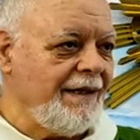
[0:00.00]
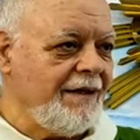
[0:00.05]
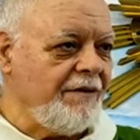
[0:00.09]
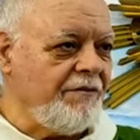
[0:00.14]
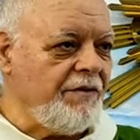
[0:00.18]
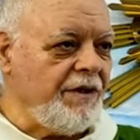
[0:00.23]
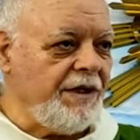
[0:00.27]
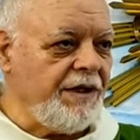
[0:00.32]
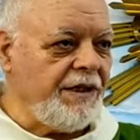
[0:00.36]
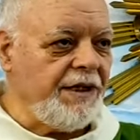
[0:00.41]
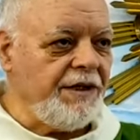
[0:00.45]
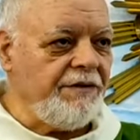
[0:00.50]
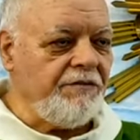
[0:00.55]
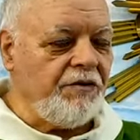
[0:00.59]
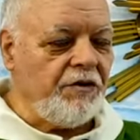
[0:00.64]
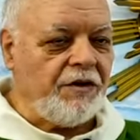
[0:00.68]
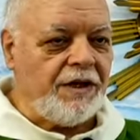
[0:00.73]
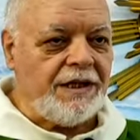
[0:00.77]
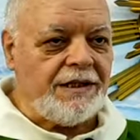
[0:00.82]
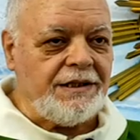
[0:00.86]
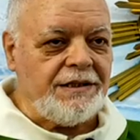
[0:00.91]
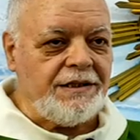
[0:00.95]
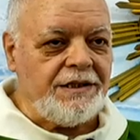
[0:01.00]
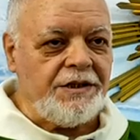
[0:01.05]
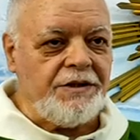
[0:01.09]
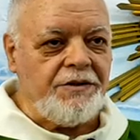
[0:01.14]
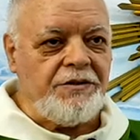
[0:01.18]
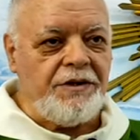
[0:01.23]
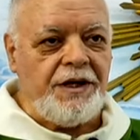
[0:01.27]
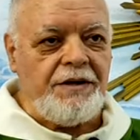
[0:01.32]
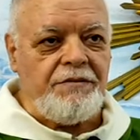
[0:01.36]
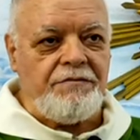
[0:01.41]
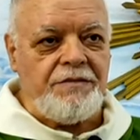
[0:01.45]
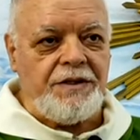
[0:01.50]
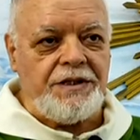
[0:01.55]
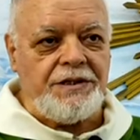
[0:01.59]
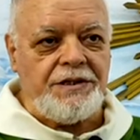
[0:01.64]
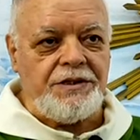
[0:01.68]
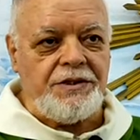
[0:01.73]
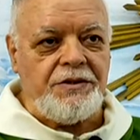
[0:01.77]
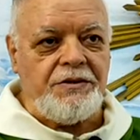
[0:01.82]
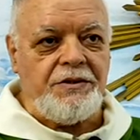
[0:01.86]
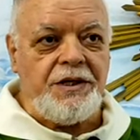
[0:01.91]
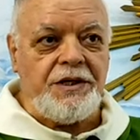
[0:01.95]
Quindi vocazione e
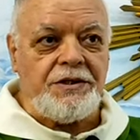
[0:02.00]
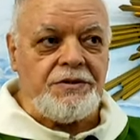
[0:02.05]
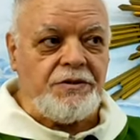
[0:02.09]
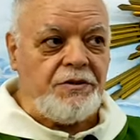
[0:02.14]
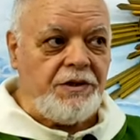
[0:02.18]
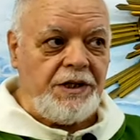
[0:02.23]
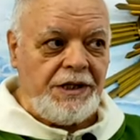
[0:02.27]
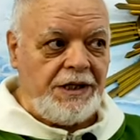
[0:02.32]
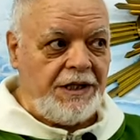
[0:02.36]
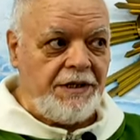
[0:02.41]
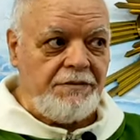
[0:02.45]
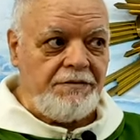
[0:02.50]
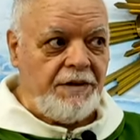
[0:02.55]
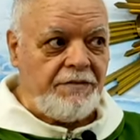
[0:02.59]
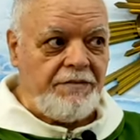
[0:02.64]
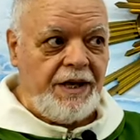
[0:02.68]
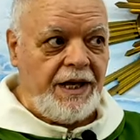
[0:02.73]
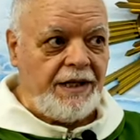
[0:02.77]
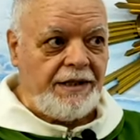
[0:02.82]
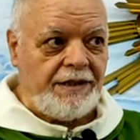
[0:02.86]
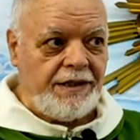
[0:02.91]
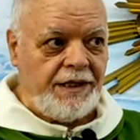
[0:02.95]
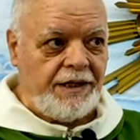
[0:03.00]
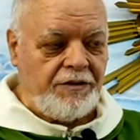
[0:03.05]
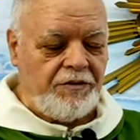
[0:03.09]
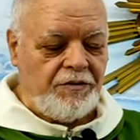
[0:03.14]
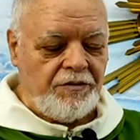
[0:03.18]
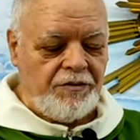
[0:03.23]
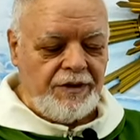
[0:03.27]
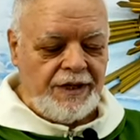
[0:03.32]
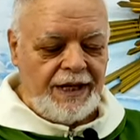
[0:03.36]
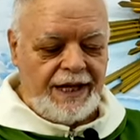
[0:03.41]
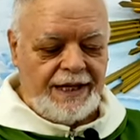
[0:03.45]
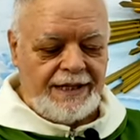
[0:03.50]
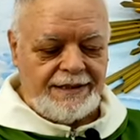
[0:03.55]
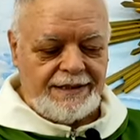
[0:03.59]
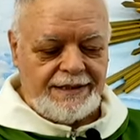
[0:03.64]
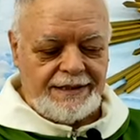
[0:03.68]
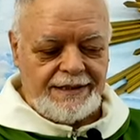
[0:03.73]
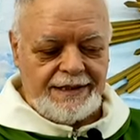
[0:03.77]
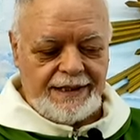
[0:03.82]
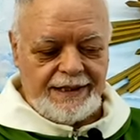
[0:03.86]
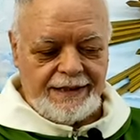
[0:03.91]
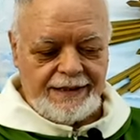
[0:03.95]
missione sono intimamente
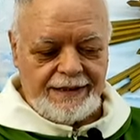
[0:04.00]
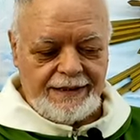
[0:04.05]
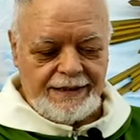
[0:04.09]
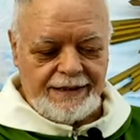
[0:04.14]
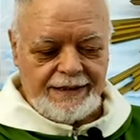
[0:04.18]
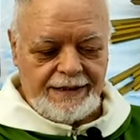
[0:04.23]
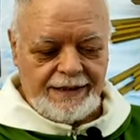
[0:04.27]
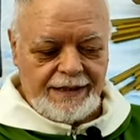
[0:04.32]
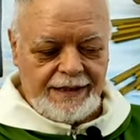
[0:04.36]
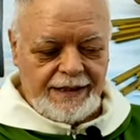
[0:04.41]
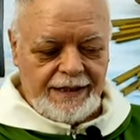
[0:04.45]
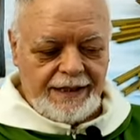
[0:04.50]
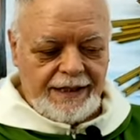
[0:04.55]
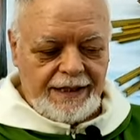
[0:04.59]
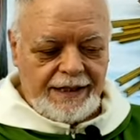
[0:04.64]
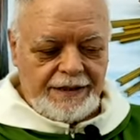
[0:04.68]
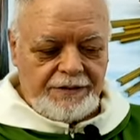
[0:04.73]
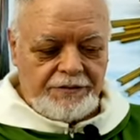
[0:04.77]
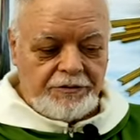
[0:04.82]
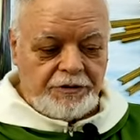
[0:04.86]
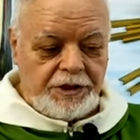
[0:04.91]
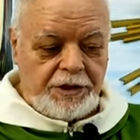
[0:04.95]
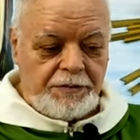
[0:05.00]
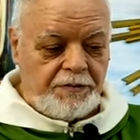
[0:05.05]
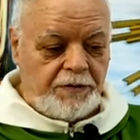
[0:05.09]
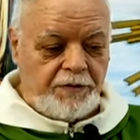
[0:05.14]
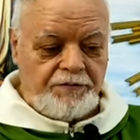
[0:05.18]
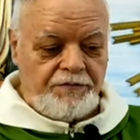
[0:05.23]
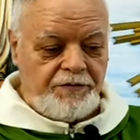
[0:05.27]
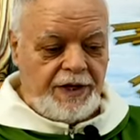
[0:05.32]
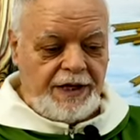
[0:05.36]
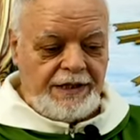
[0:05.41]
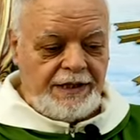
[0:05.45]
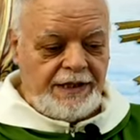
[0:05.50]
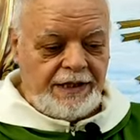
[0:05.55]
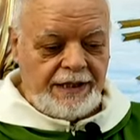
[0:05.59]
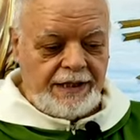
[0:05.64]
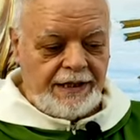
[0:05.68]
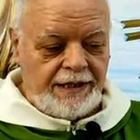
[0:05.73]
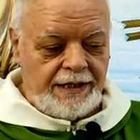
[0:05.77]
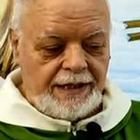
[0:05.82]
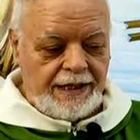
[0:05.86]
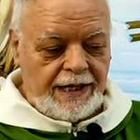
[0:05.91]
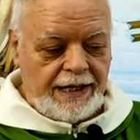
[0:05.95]
connesse. Tutti i
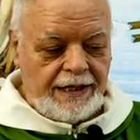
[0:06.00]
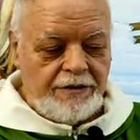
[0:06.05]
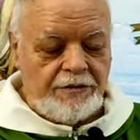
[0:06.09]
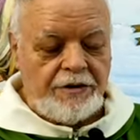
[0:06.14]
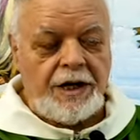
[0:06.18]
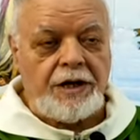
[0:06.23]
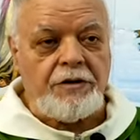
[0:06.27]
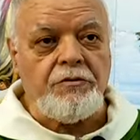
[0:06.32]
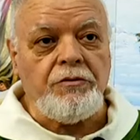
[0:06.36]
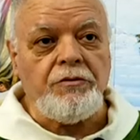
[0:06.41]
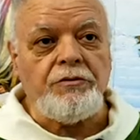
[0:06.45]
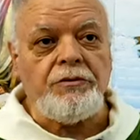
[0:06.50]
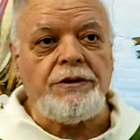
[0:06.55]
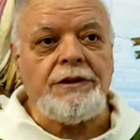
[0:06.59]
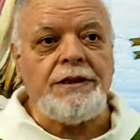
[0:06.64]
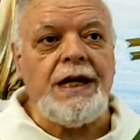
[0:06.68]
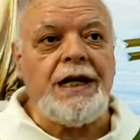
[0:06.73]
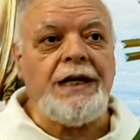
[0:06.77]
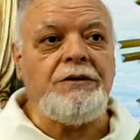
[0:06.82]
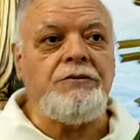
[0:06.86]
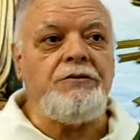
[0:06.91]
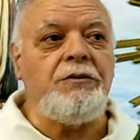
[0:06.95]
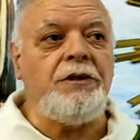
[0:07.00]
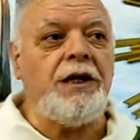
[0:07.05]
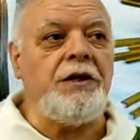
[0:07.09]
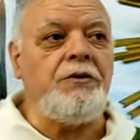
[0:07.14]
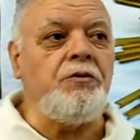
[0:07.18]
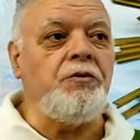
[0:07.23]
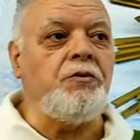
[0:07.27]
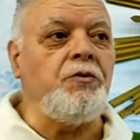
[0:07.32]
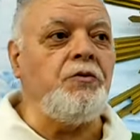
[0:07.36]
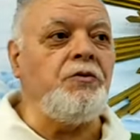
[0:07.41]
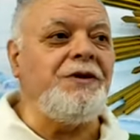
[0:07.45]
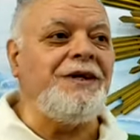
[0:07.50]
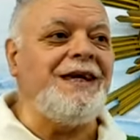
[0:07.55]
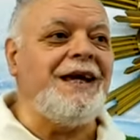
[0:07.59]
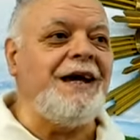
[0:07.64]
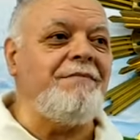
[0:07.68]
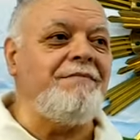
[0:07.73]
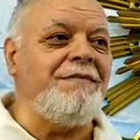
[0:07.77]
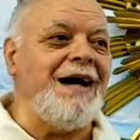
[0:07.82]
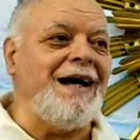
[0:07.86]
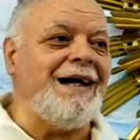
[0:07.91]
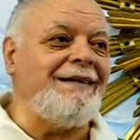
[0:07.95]
profeti hanno raccontato la loro
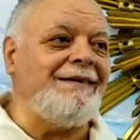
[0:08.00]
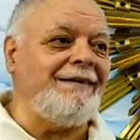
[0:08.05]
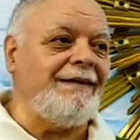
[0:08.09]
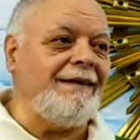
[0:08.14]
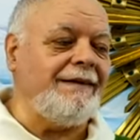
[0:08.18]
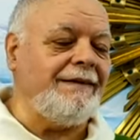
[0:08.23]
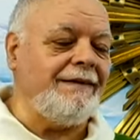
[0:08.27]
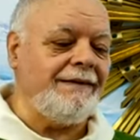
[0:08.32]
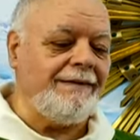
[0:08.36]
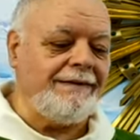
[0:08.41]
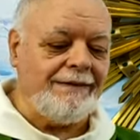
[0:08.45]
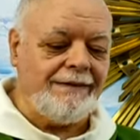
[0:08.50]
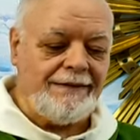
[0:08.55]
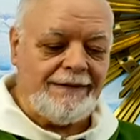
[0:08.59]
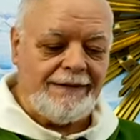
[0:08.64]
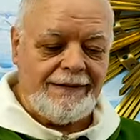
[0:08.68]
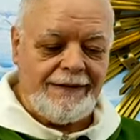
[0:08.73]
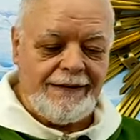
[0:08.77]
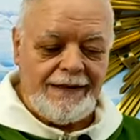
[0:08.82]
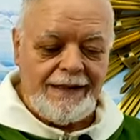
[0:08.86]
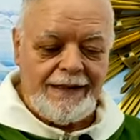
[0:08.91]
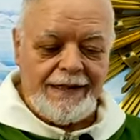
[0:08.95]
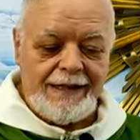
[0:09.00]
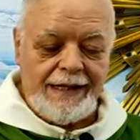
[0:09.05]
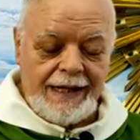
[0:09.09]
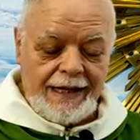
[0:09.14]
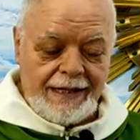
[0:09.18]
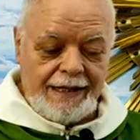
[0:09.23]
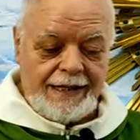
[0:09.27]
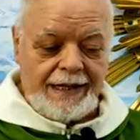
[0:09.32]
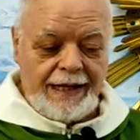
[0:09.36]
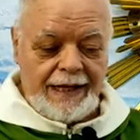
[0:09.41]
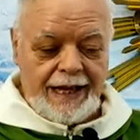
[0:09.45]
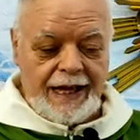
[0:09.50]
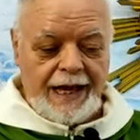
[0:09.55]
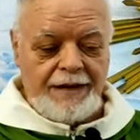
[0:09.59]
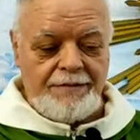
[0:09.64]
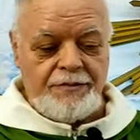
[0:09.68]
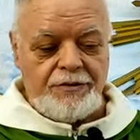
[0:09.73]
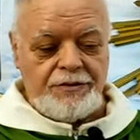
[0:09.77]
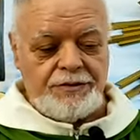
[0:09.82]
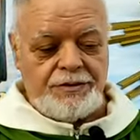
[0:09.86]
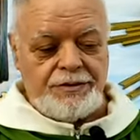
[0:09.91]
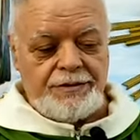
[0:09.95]
chiamata. Anche
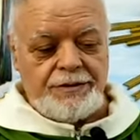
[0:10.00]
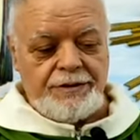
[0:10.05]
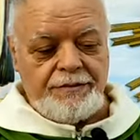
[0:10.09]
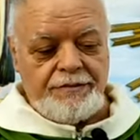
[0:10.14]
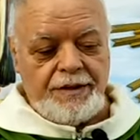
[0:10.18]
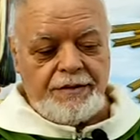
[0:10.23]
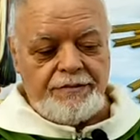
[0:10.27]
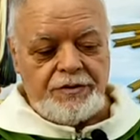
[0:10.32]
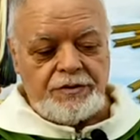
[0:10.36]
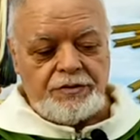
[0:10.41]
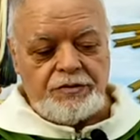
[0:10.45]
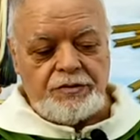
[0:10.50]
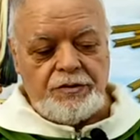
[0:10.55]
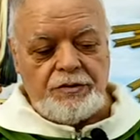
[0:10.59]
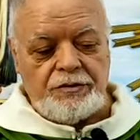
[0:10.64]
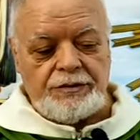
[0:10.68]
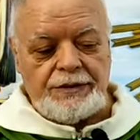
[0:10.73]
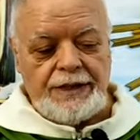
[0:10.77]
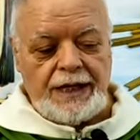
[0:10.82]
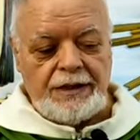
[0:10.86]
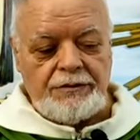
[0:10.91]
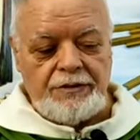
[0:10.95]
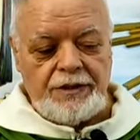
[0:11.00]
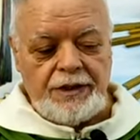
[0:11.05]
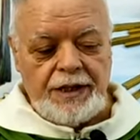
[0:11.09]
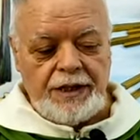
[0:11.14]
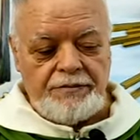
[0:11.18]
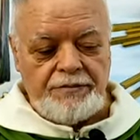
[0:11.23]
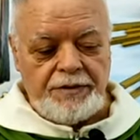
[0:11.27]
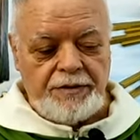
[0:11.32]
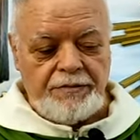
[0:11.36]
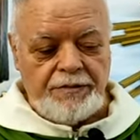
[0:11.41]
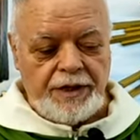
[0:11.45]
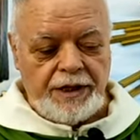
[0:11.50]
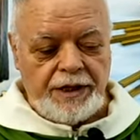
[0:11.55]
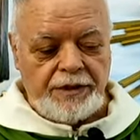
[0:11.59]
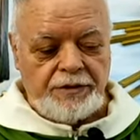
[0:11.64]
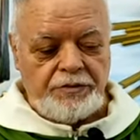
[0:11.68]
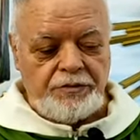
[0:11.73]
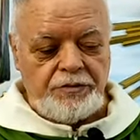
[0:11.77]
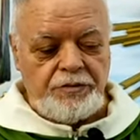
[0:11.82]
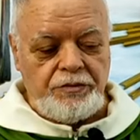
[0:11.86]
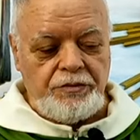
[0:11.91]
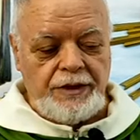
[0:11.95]
Amos, abbiamo ascoltato nella prima
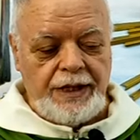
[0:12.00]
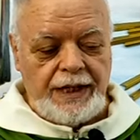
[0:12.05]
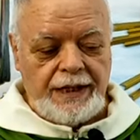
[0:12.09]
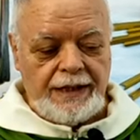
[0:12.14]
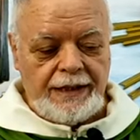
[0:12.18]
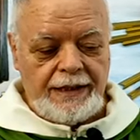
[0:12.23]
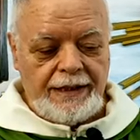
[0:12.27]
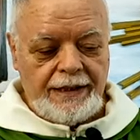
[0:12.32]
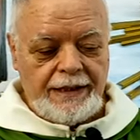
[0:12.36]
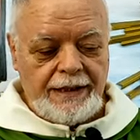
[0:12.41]
lettura,